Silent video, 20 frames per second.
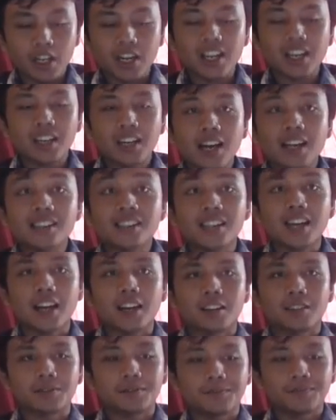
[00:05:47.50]

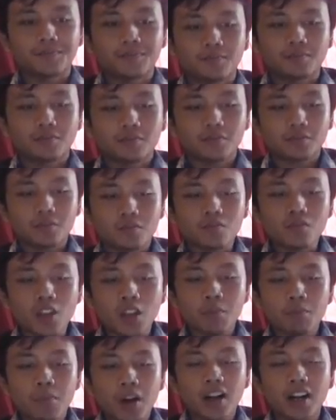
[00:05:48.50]
Ringkasan.
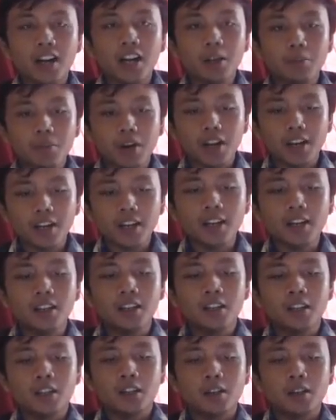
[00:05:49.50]
Bagaimana